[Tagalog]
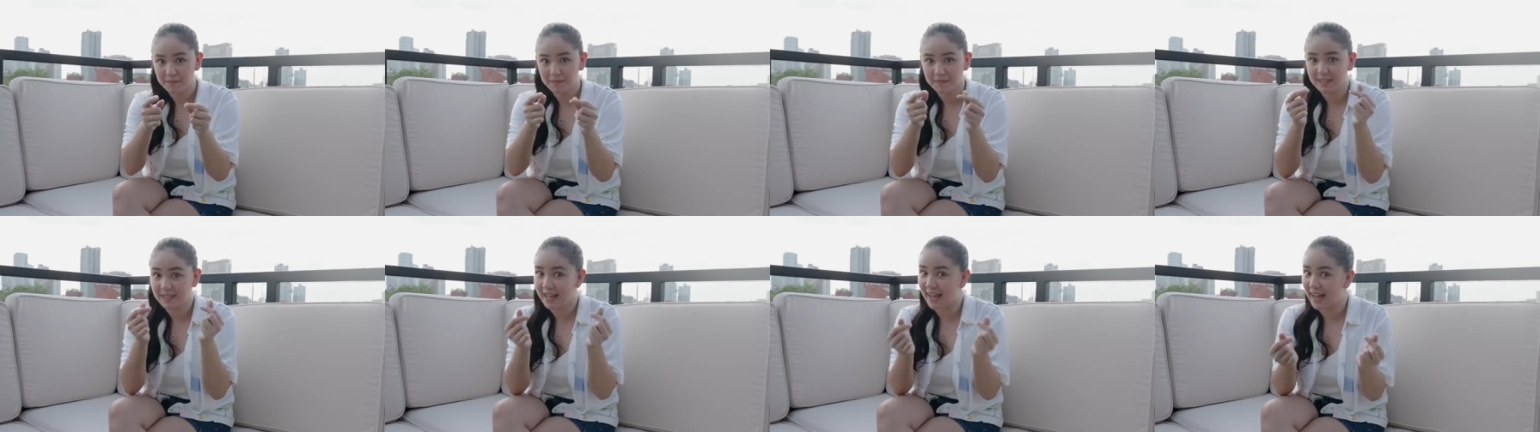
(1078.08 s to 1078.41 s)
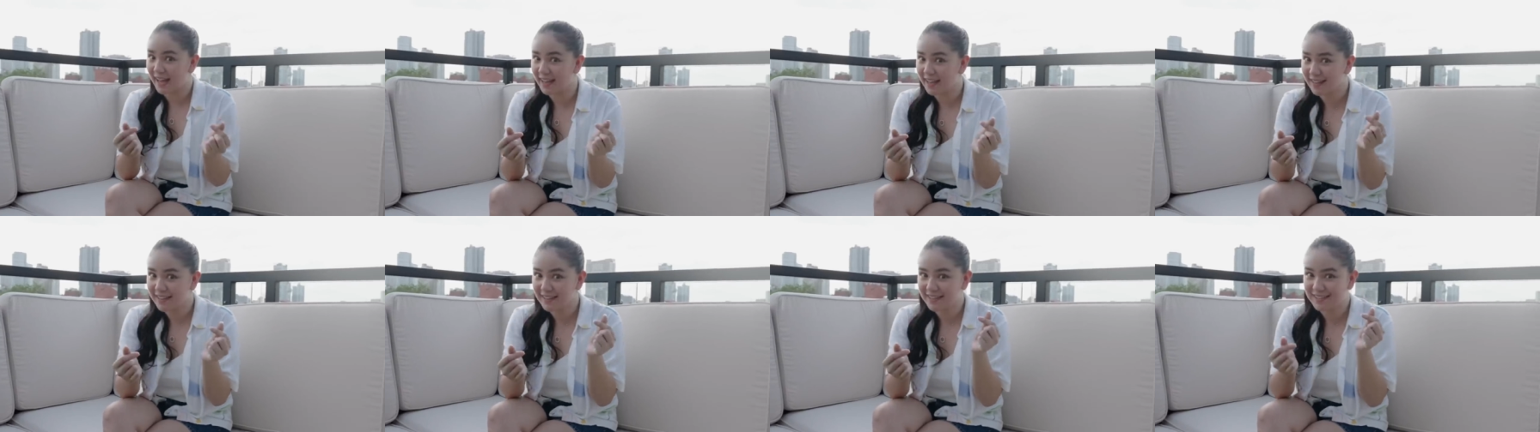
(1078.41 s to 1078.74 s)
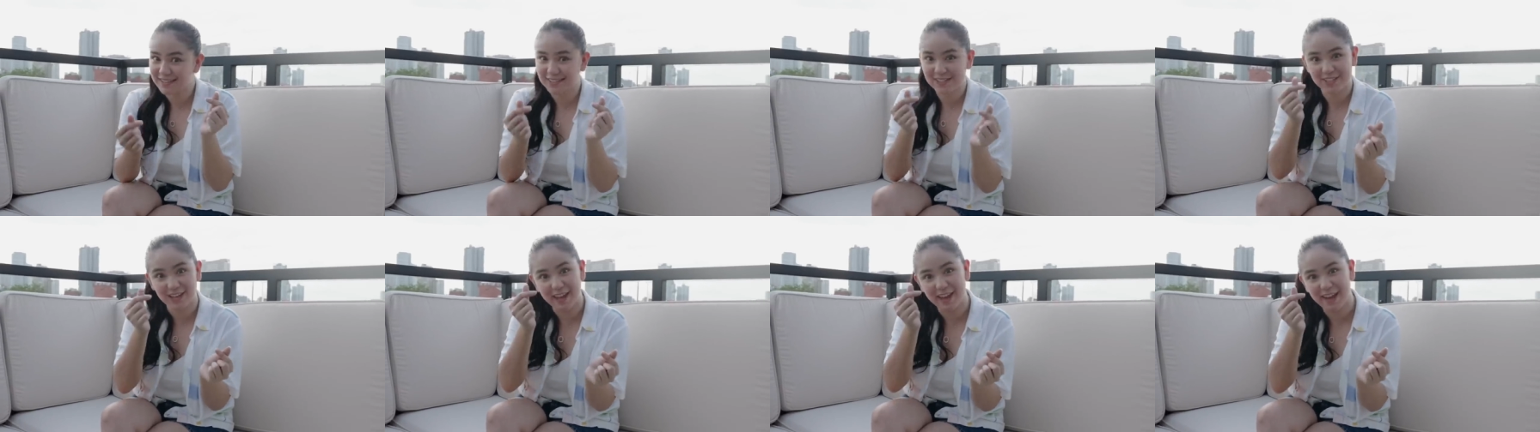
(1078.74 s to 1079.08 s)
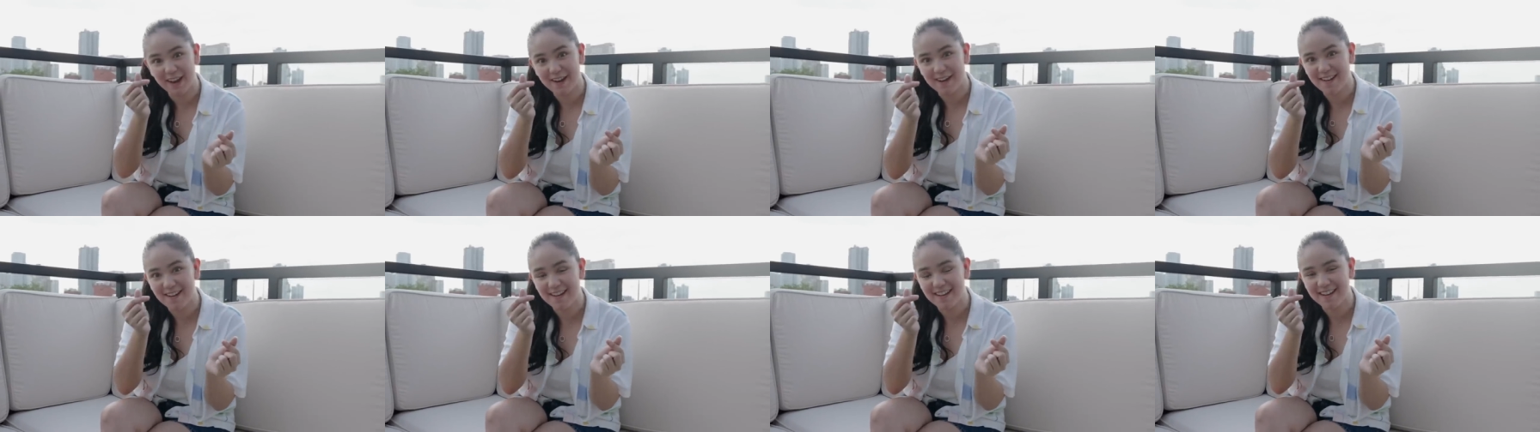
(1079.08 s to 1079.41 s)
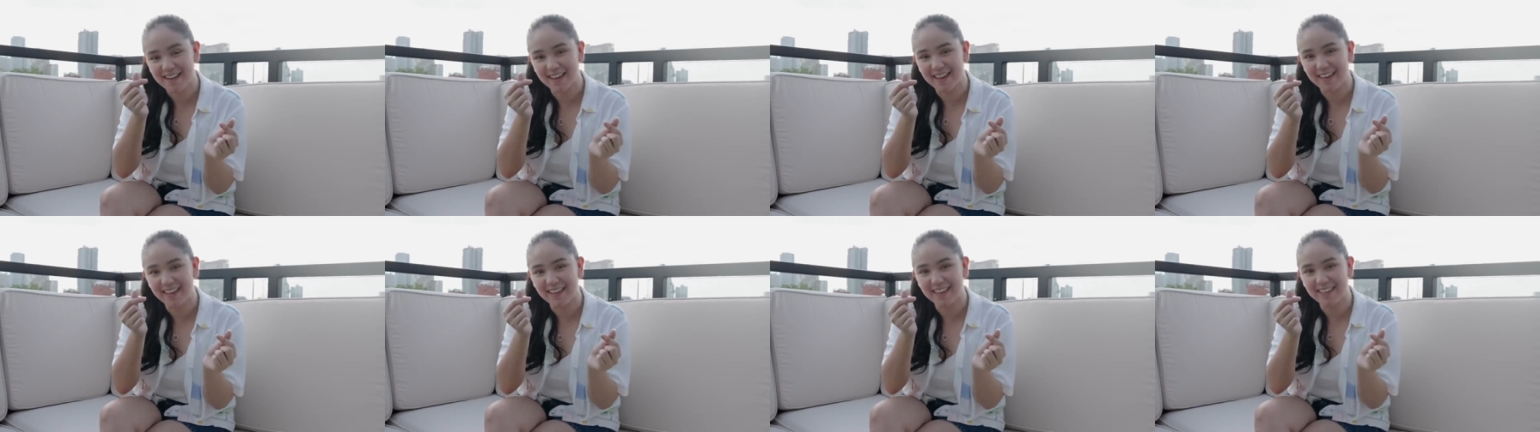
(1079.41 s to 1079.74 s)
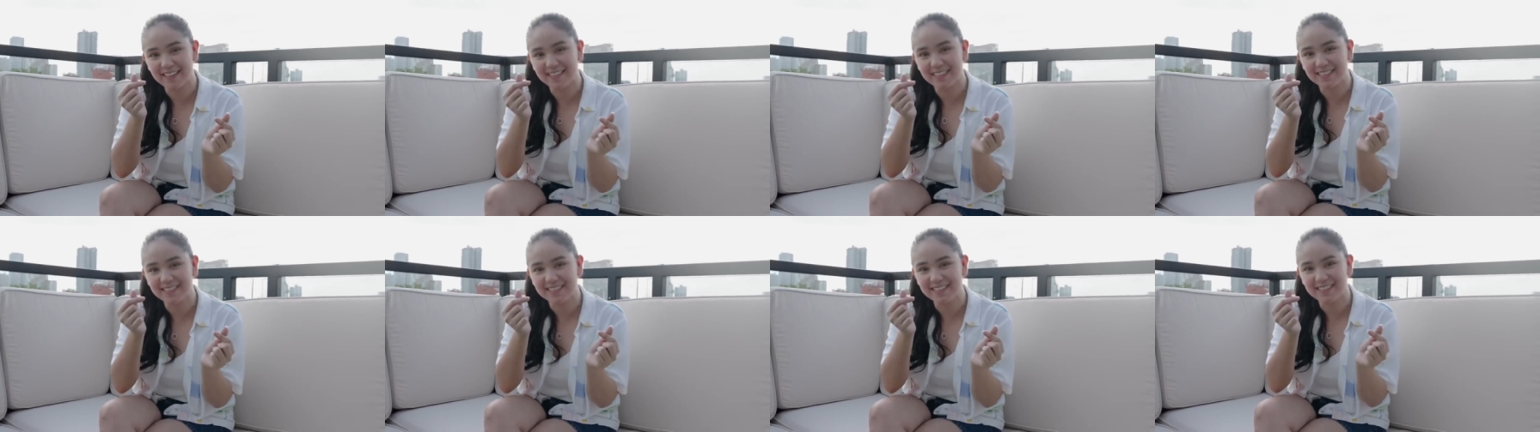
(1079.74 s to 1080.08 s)
like, share,
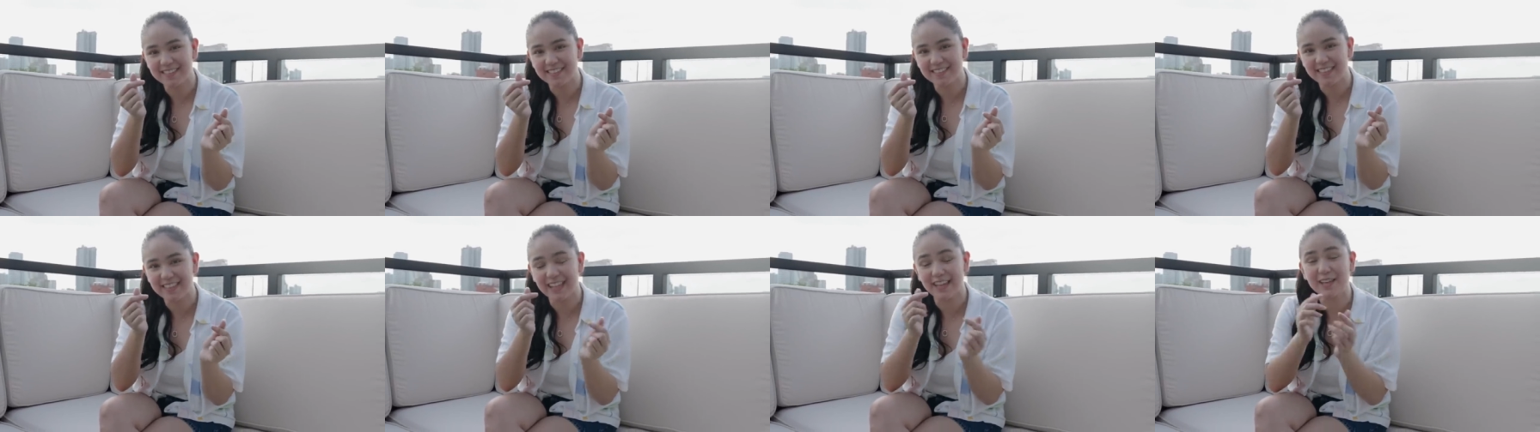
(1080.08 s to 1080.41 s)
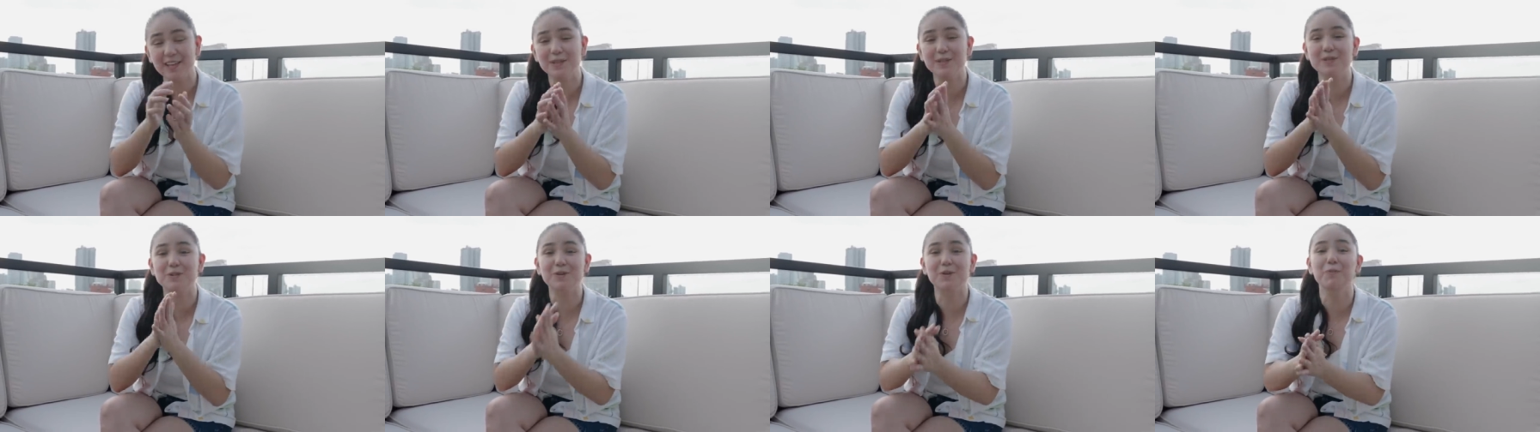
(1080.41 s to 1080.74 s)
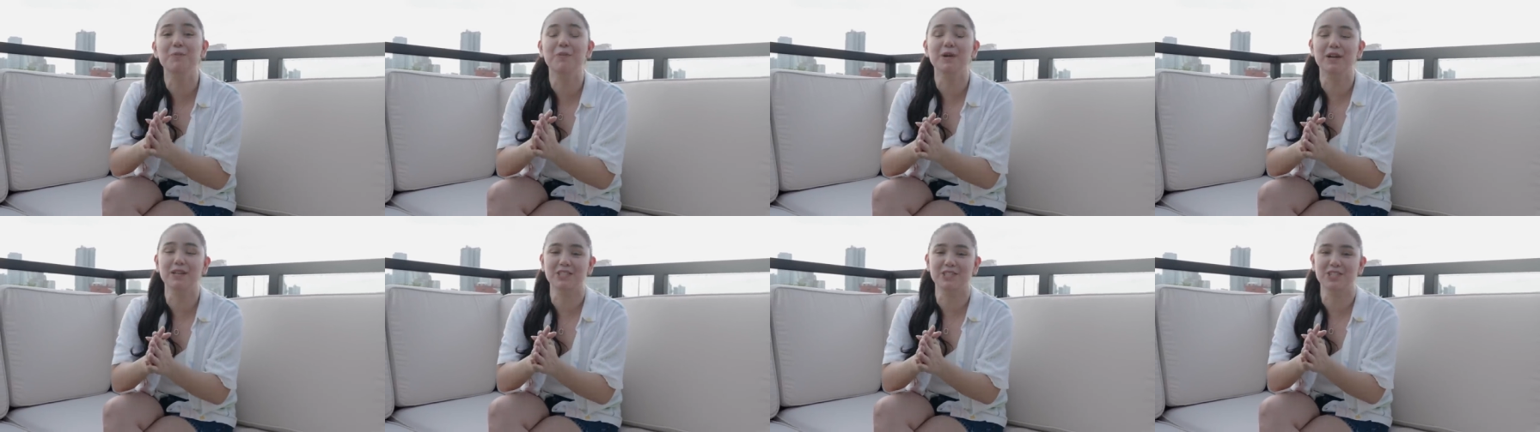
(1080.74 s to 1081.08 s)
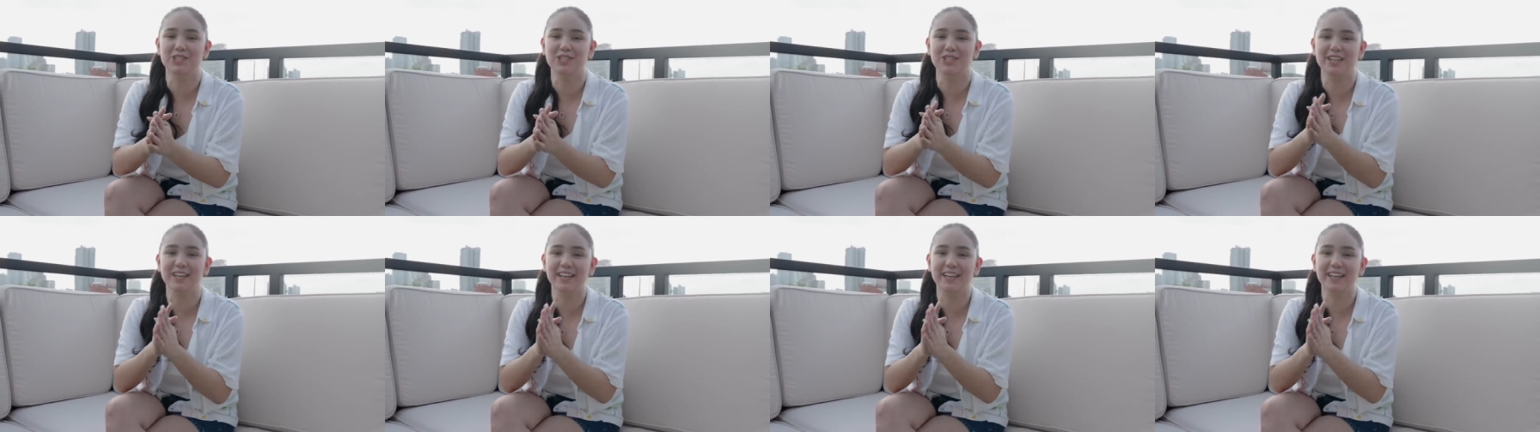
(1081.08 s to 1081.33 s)
and thank you so much